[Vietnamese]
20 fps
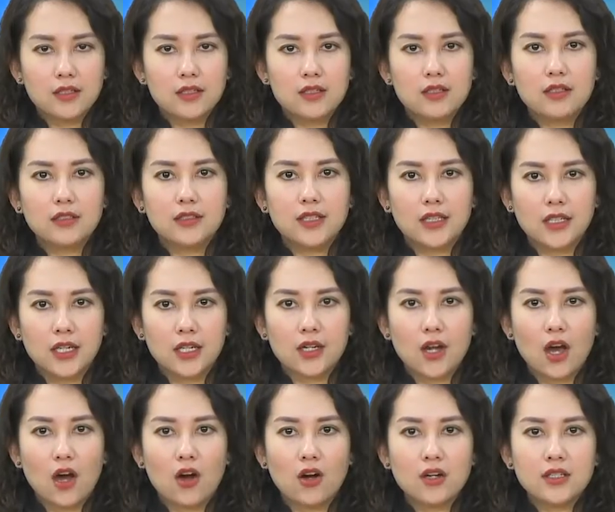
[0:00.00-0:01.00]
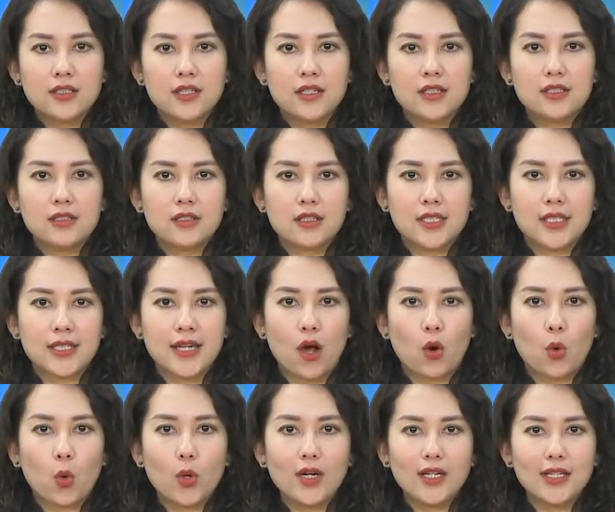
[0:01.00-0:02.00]
Trước tình hình đó, dưới sự chỉ
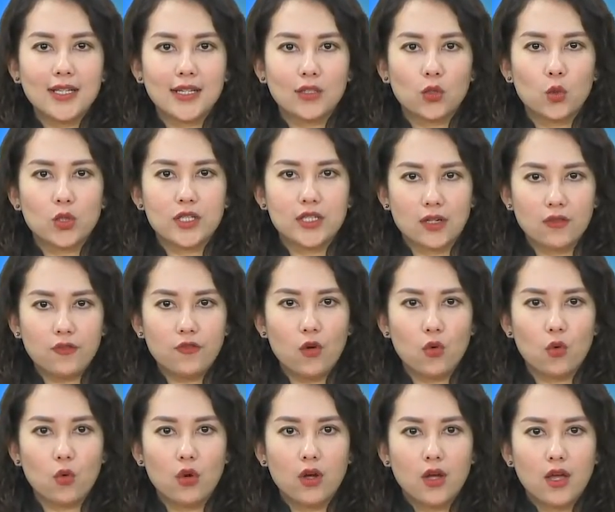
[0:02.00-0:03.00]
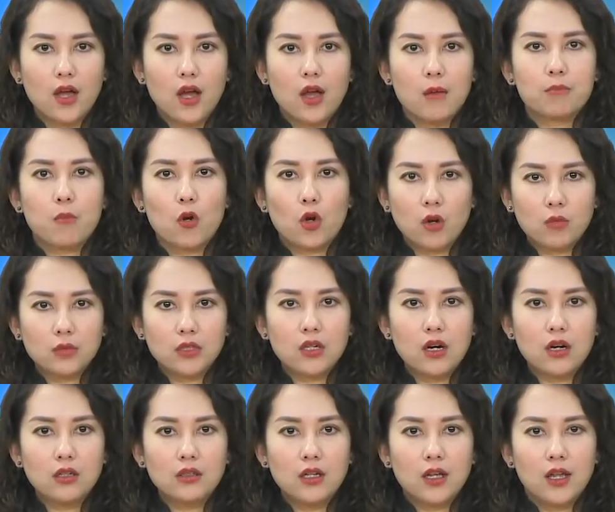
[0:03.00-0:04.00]
đạo quyết liệt của Chính phủ, Bộ Công
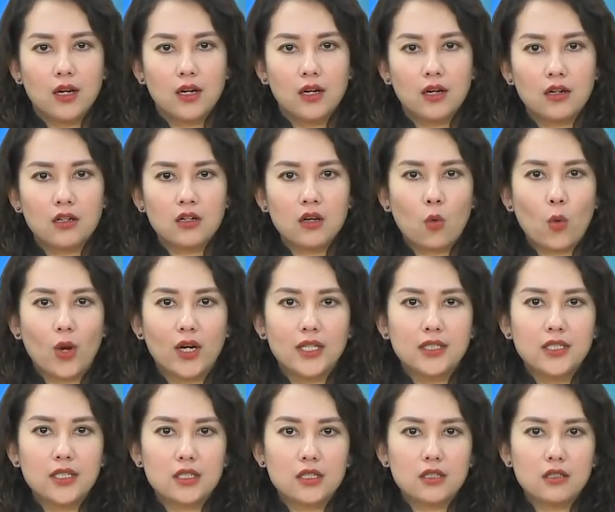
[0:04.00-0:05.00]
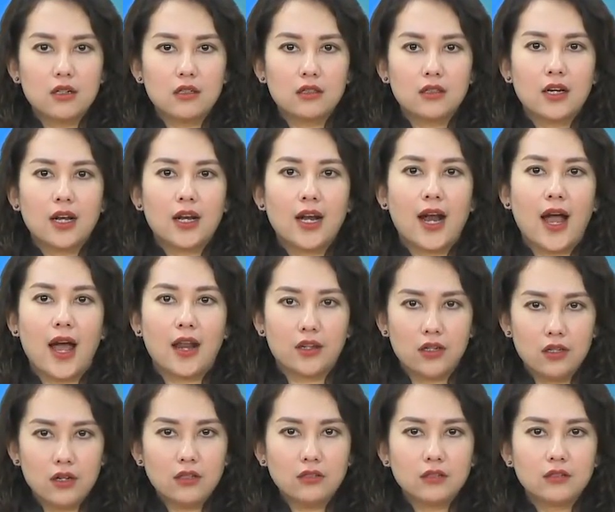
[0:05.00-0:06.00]
Thương, lực lượng quản lý thị trường, cả
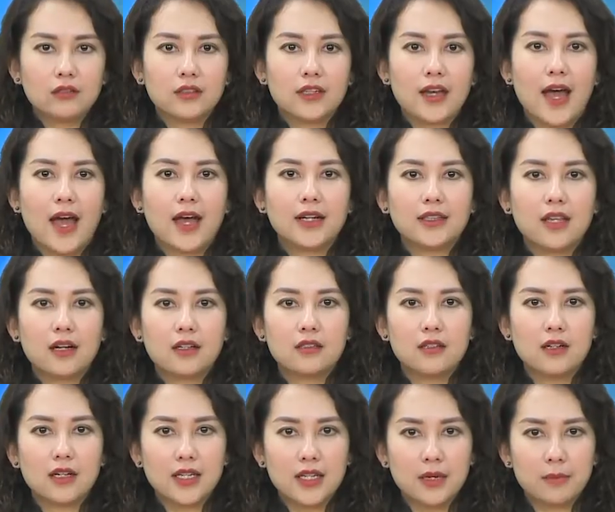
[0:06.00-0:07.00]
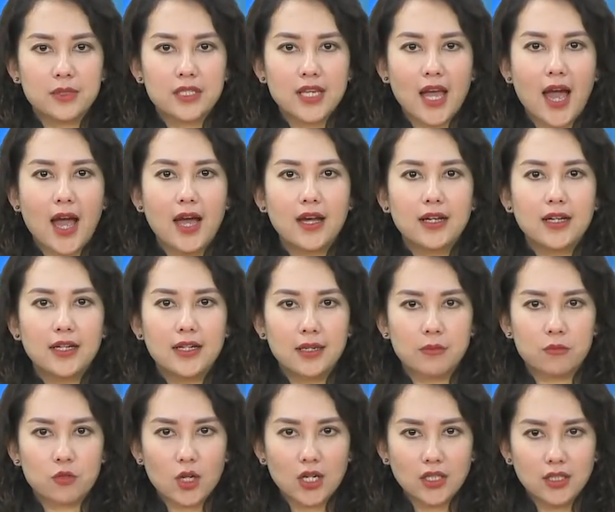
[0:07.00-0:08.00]
nước đã tăng cường kiểm tra,
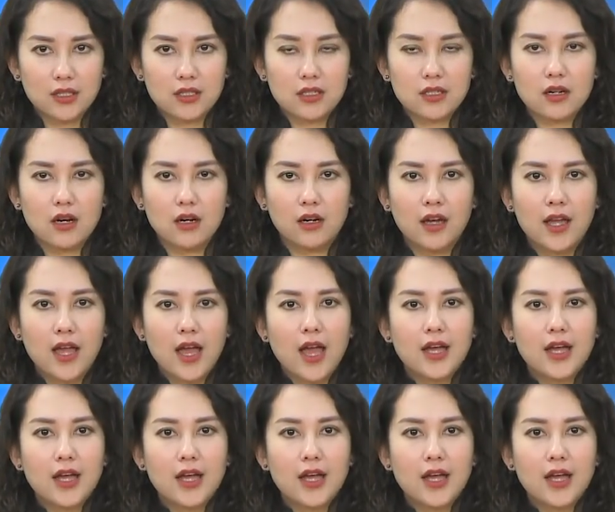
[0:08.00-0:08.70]
kiểm soát thị trường,